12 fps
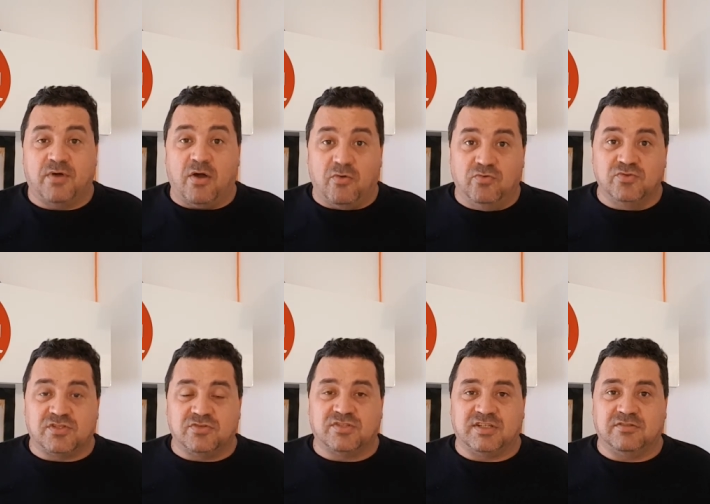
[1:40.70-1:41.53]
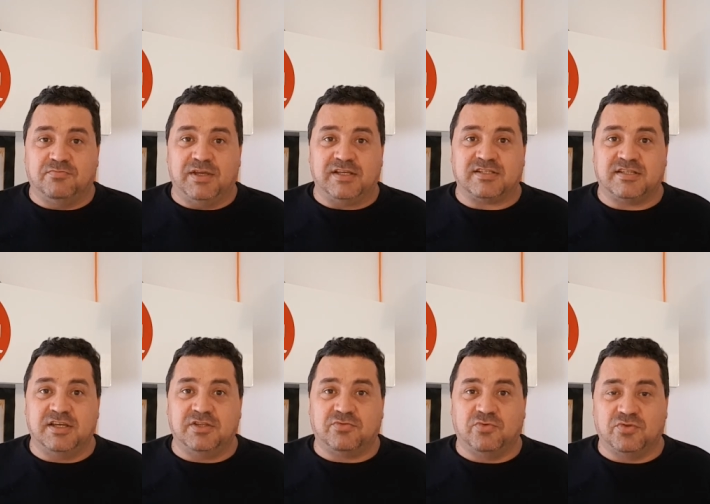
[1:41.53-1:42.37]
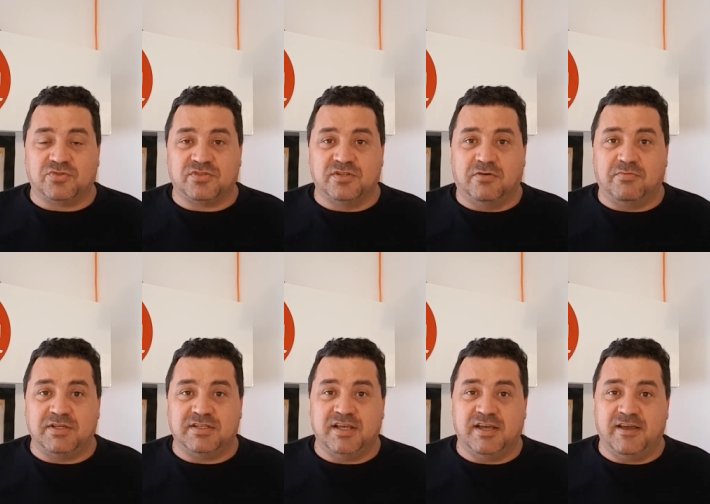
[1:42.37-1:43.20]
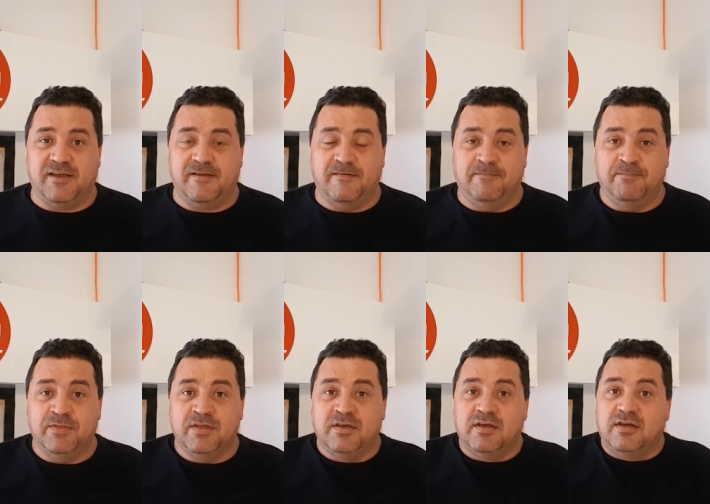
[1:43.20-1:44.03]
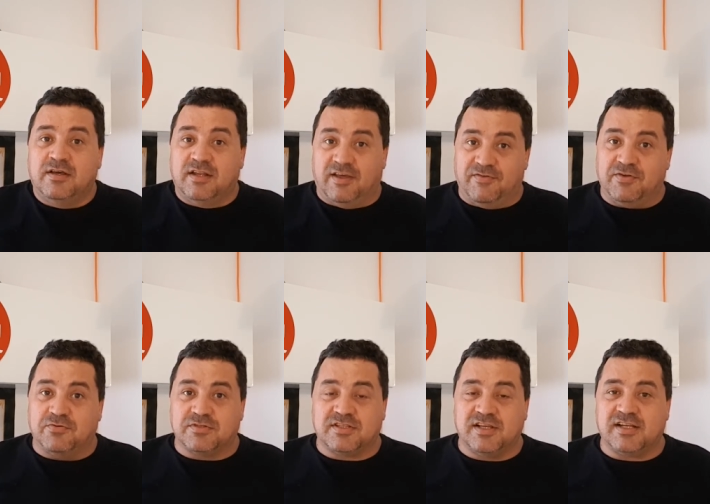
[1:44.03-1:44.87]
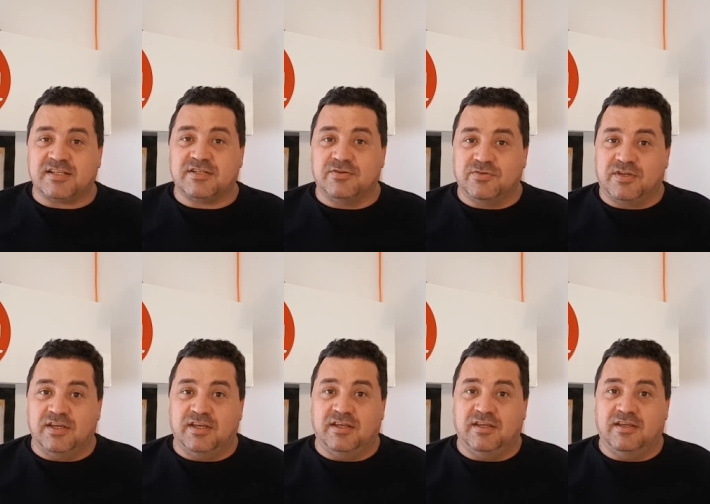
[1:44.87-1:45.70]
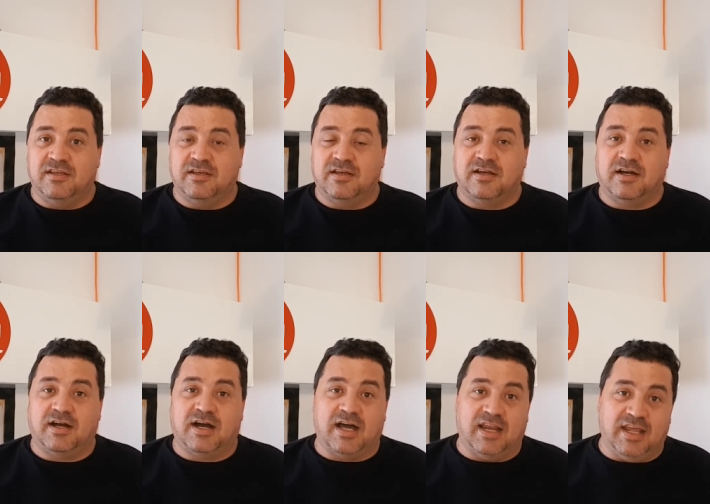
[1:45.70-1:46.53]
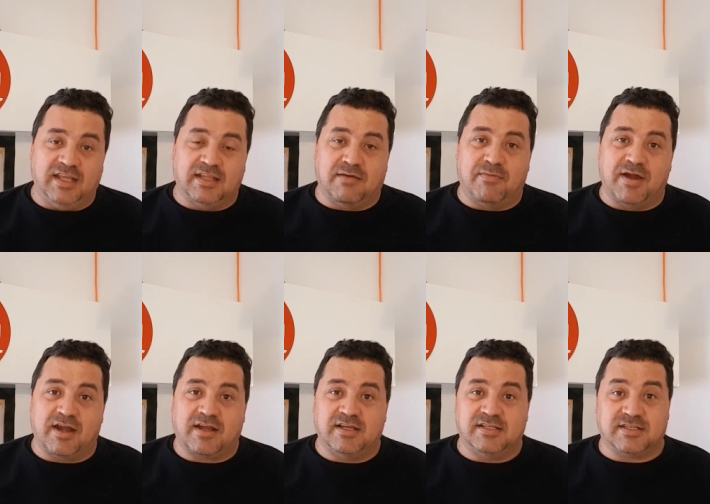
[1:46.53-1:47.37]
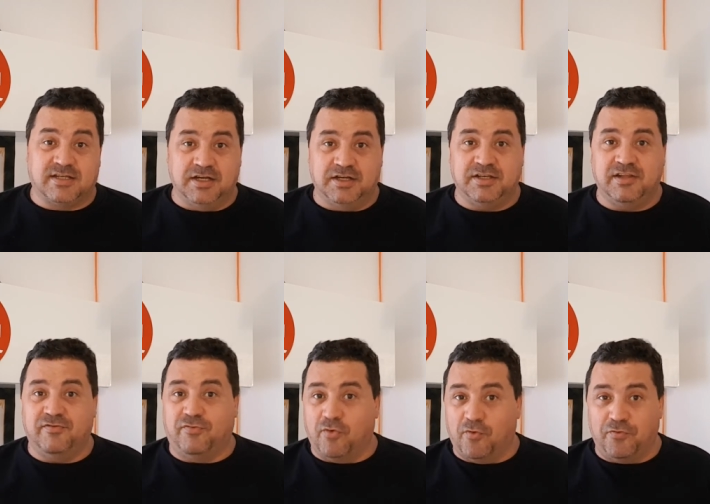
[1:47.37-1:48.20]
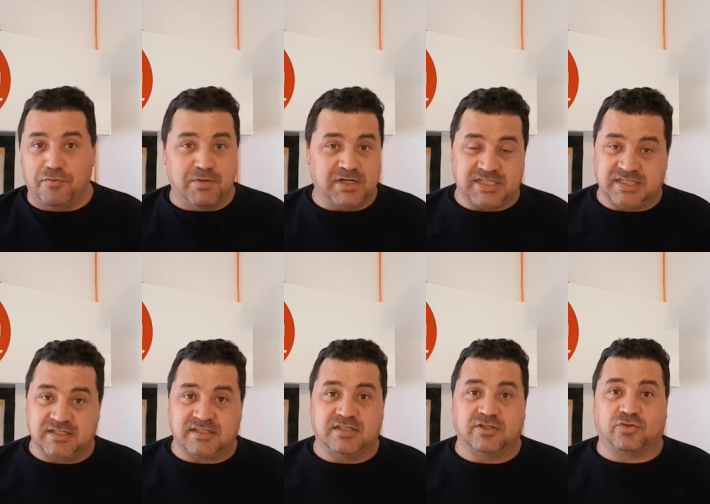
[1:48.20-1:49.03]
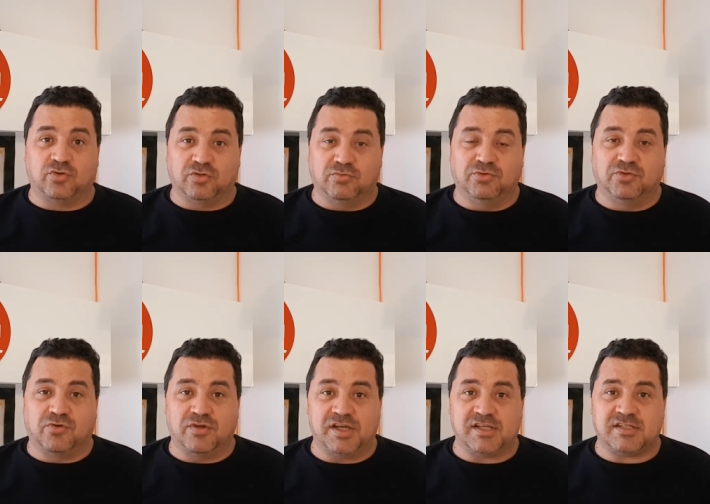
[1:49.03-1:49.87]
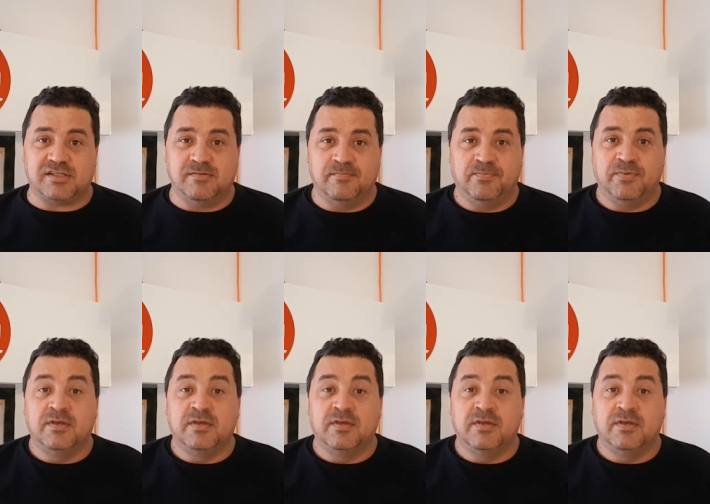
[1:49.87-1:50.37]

alguns estão sendo bem aceitos, outros não, mas é. Leve em consideração que além da marca Scania, Volvo e Mercedes que todo mundo conhece,